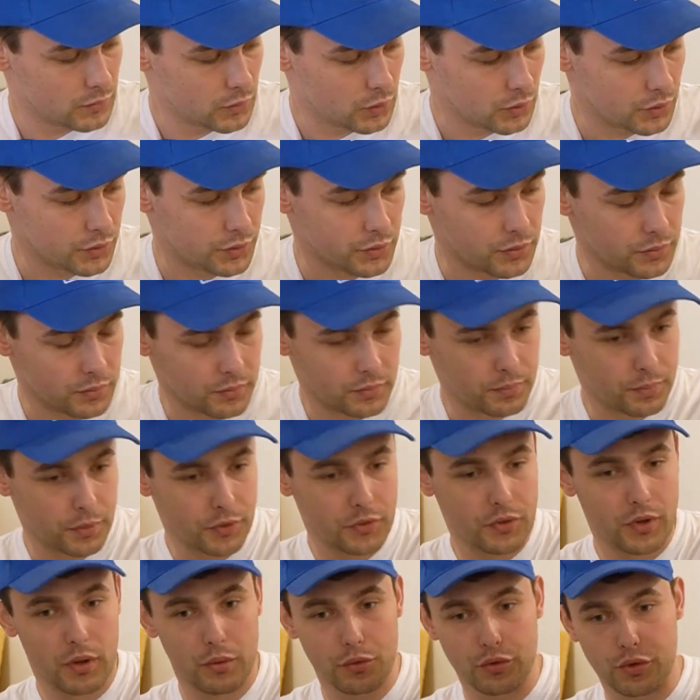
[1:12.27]
То есть
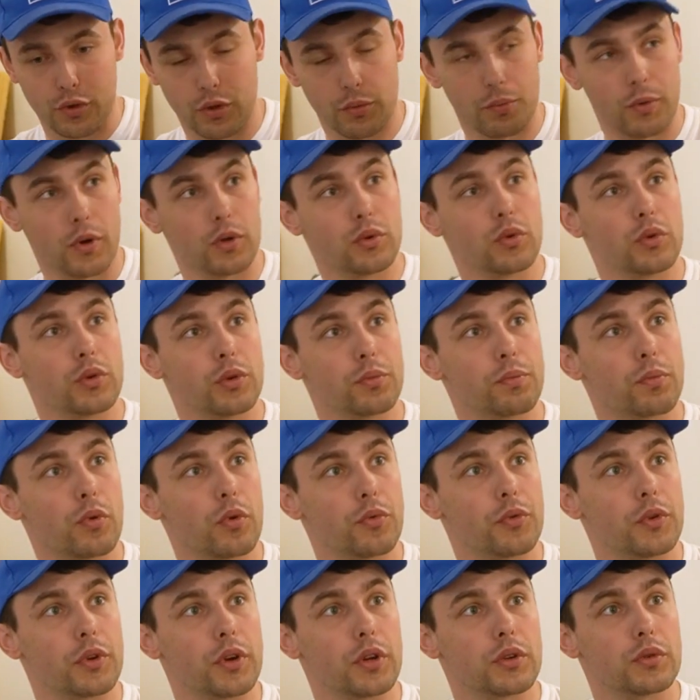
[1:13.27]
представим, что это продольный
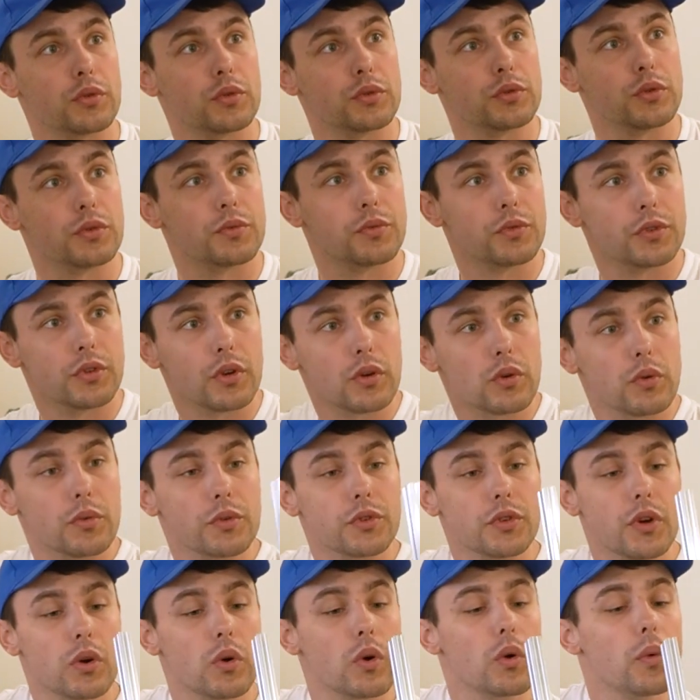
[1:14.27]
профиль, который идет
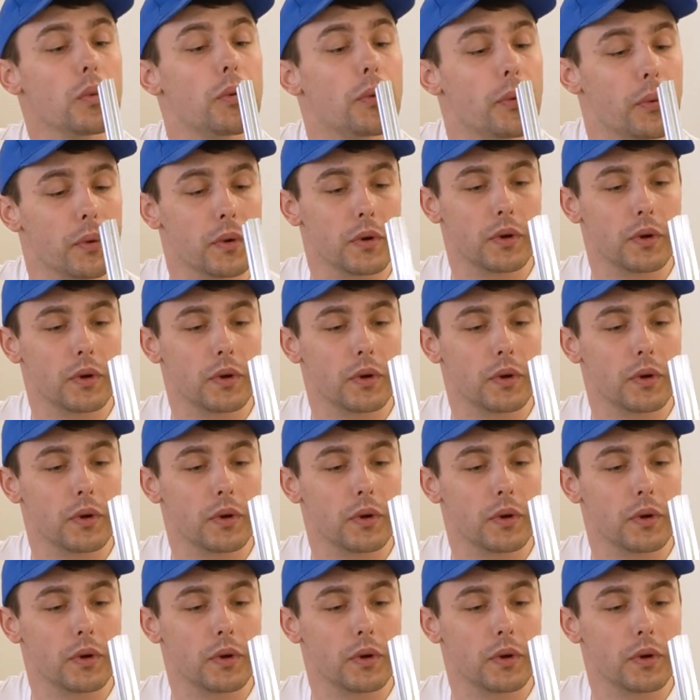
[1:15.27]
высоко-высоко.